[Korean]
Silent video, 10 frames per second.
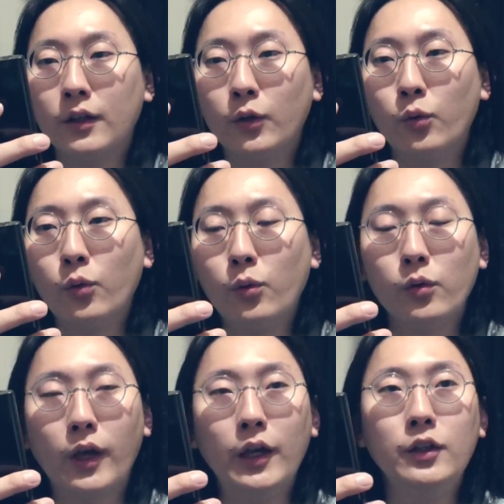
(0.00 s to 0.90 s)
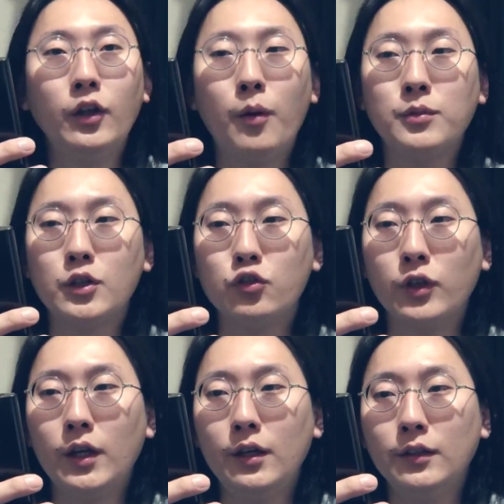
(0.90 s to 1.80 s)
그리고 개인 사업자
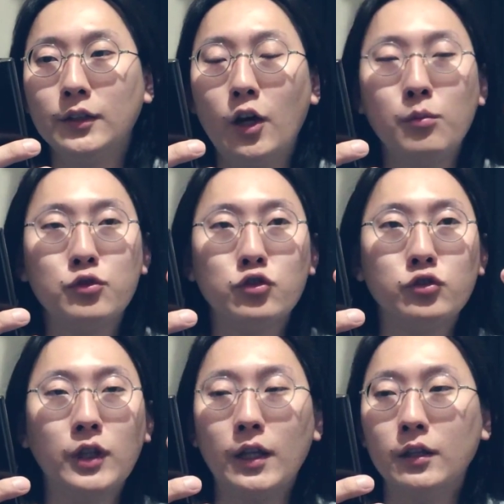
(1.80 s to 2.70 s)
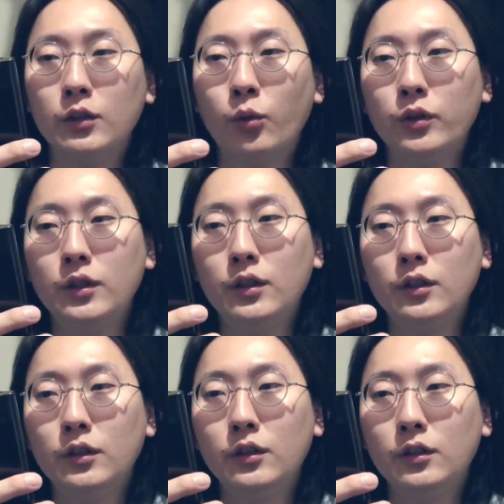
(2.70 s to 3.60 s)
중에 사업 중단 또는
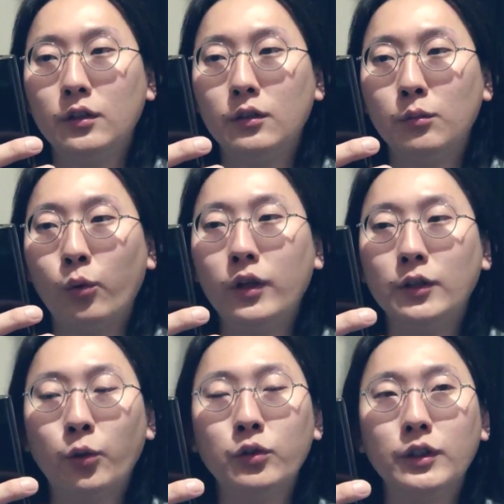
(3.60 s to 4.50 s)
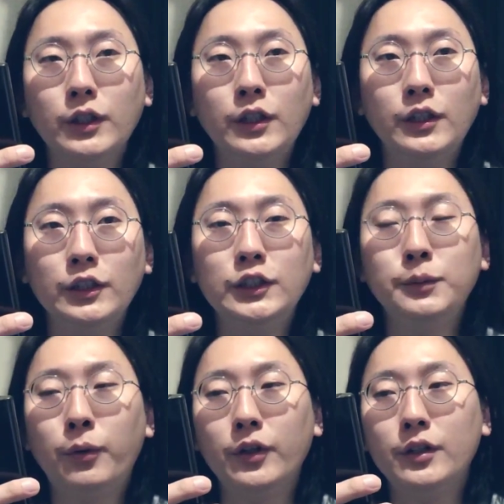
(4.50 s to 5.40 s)
본인의 소득이
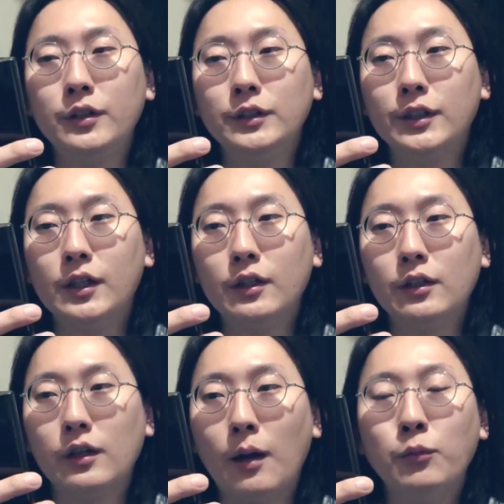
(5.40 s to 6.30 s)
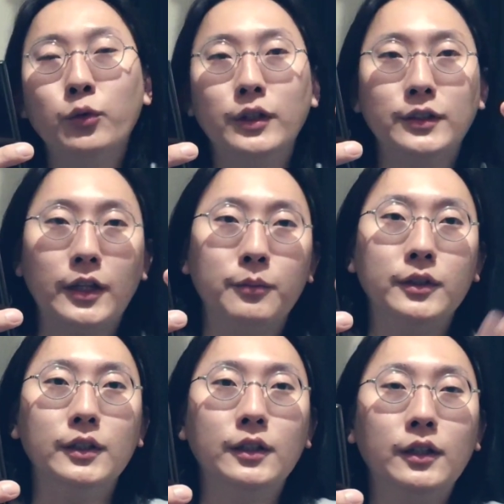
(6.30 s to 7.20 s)
이십 퍼센트 이상 감소된
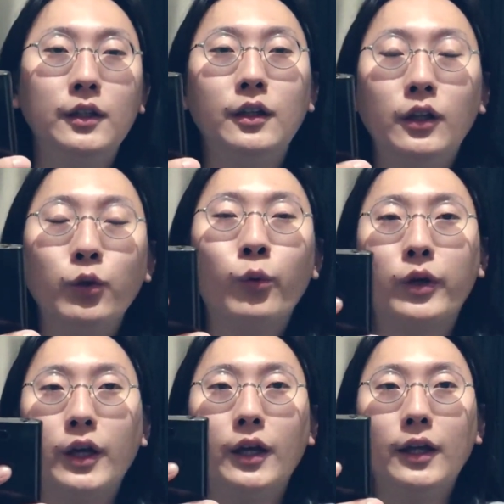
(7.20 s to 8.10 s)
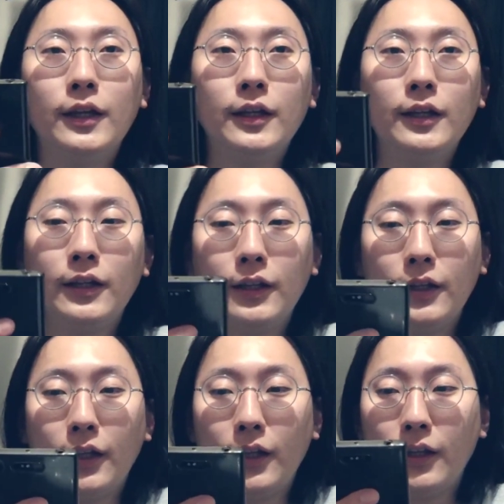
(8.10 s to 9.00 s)
사람들, 이렇게
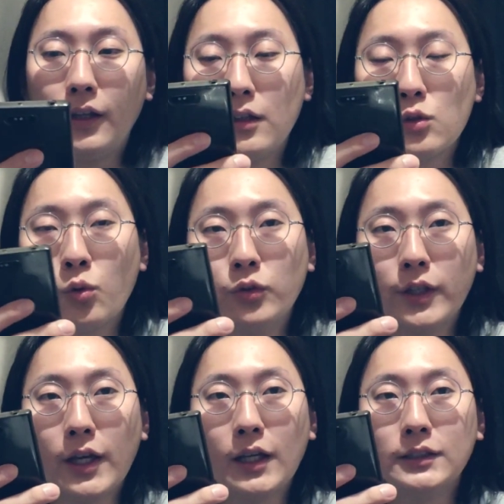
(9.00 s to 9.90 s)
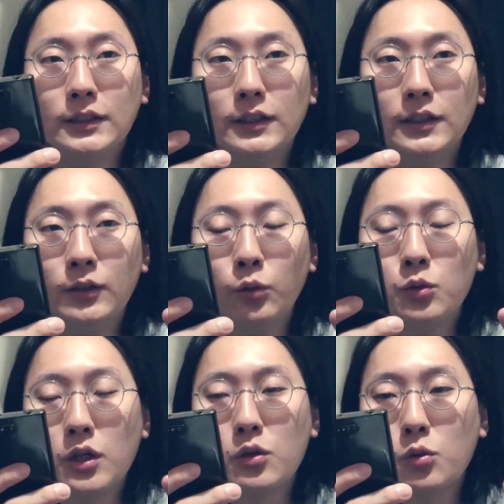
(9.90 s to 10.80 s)
총 세 가지,
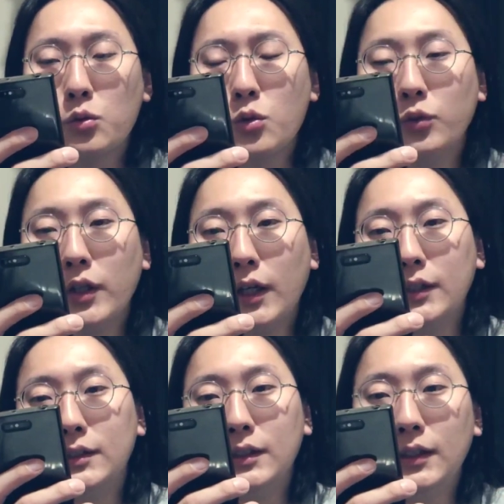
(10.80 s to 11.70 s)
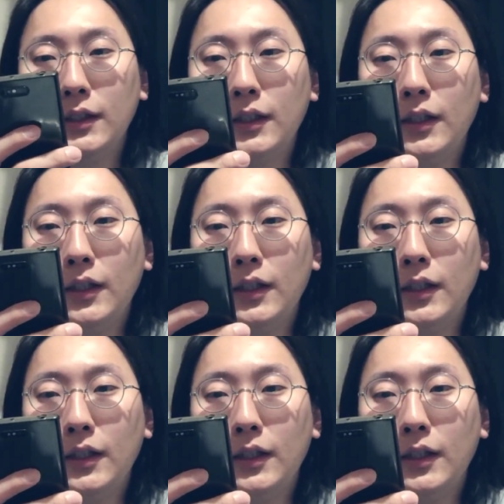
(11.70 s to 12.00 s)
요렇게 총 세 가지